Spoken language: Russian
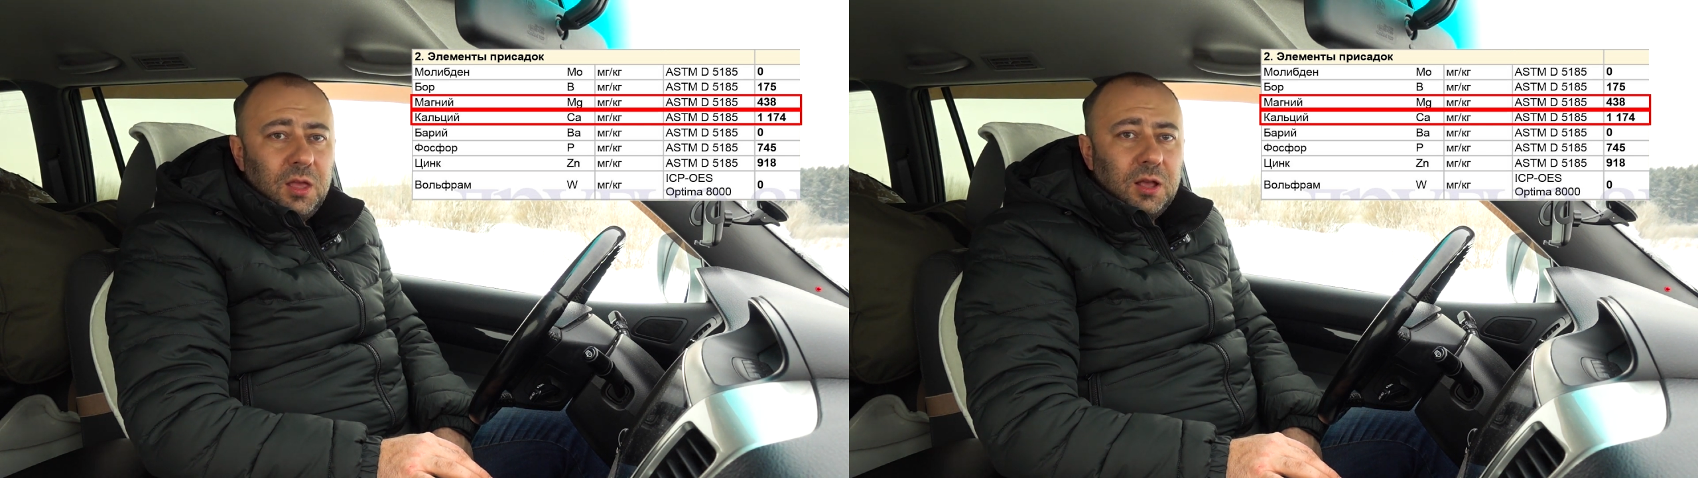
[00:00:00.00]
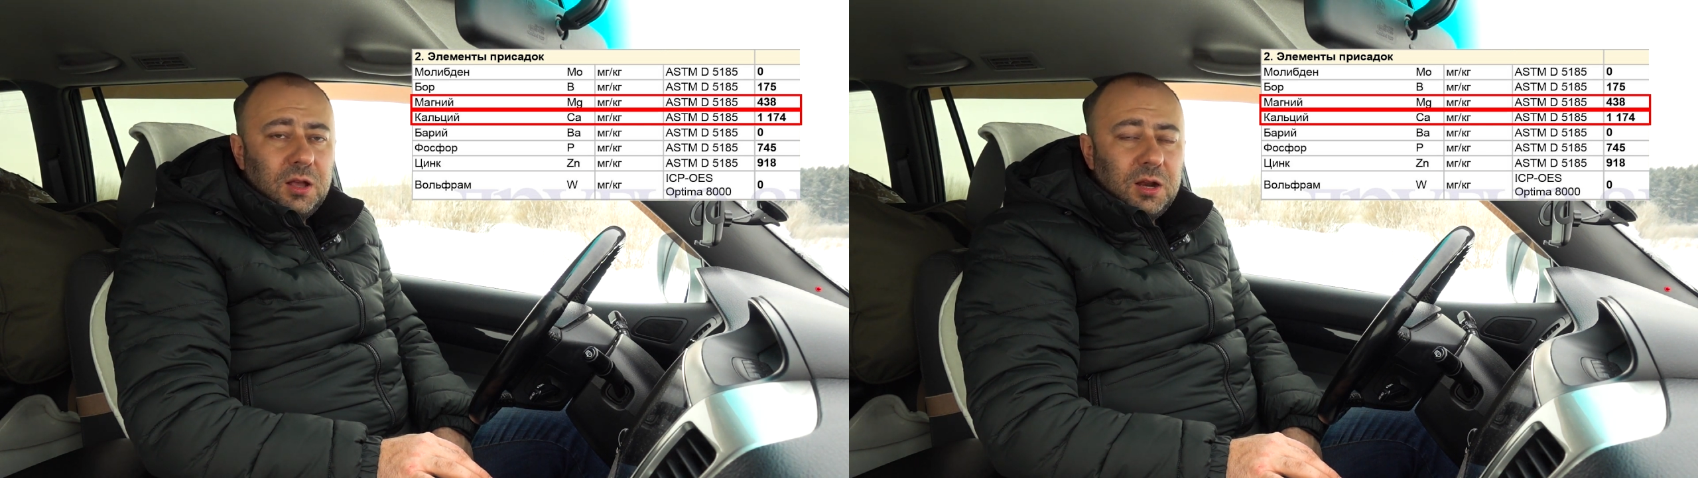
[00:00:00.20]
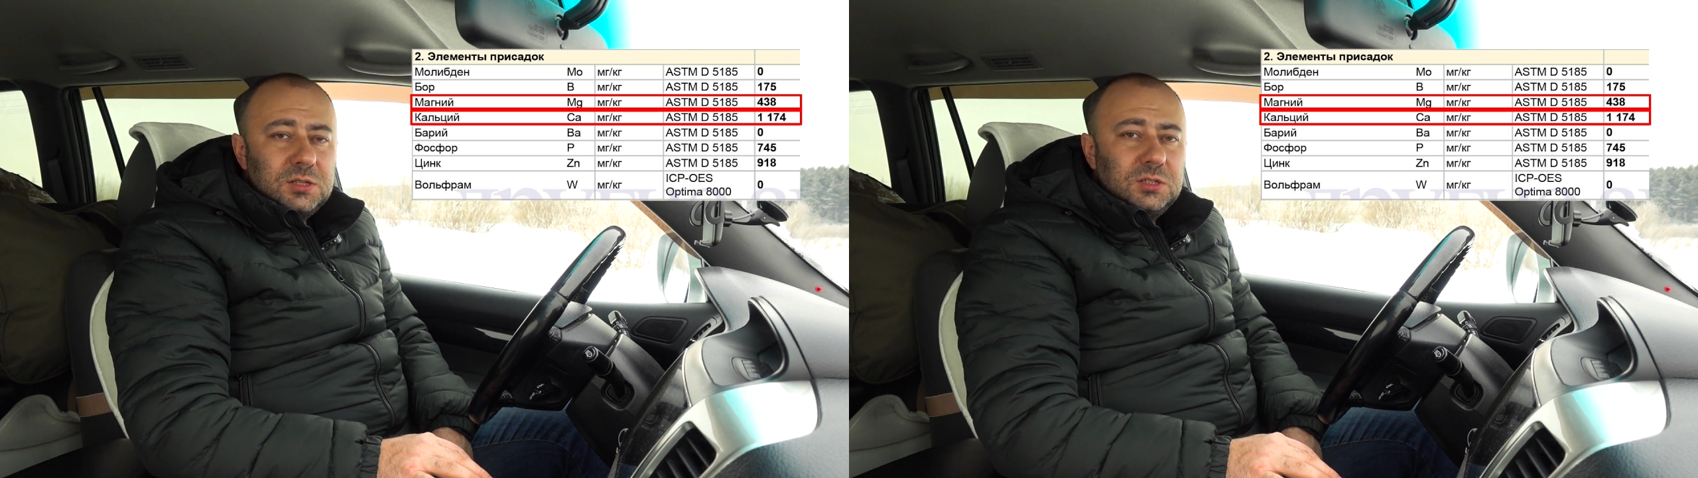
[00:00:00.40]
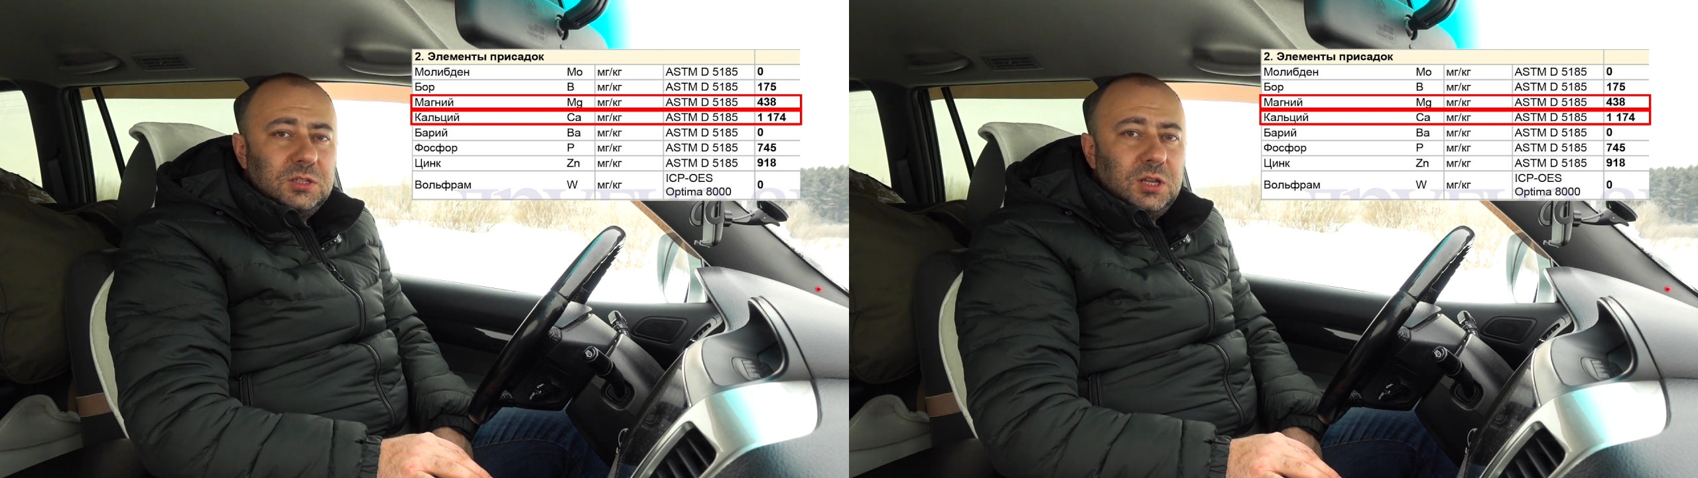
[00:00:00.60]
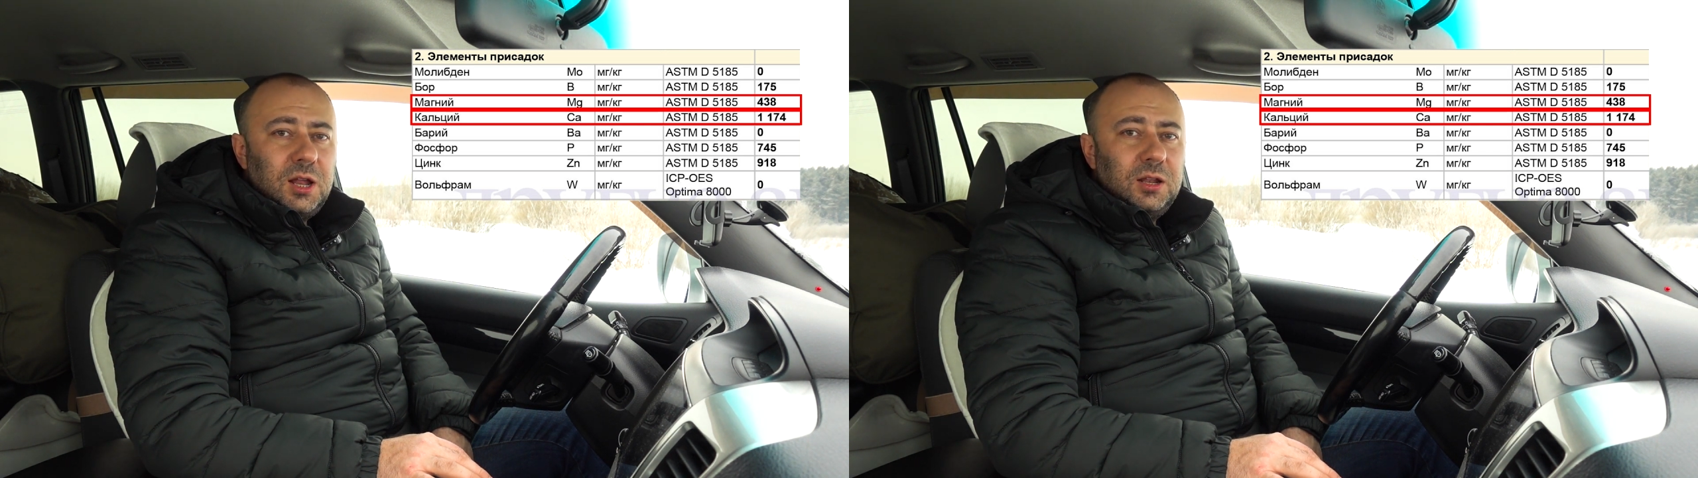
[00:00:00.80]
Как раз
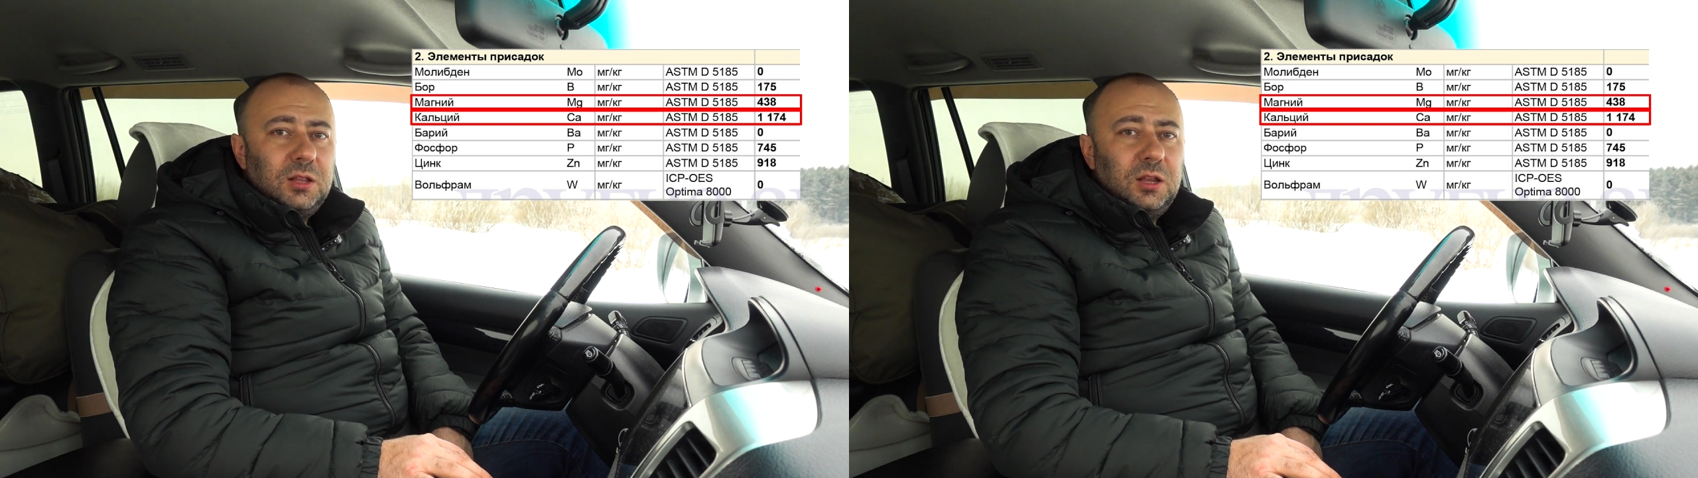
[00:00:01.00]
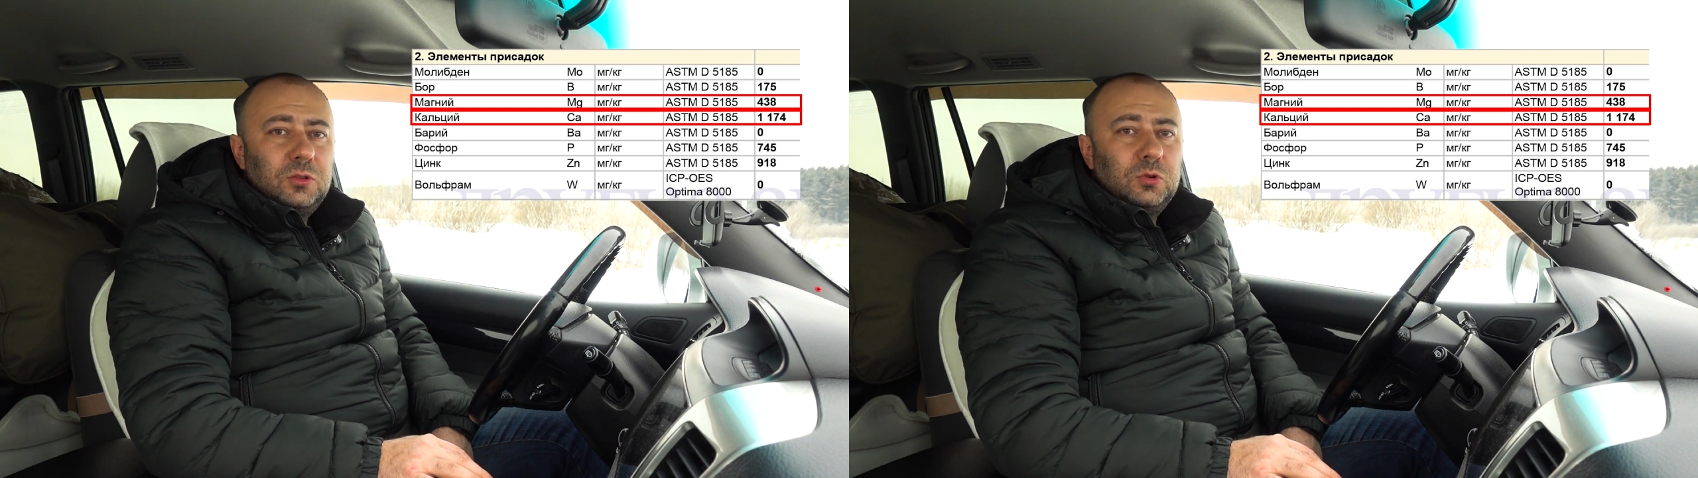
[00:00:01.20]
идеально для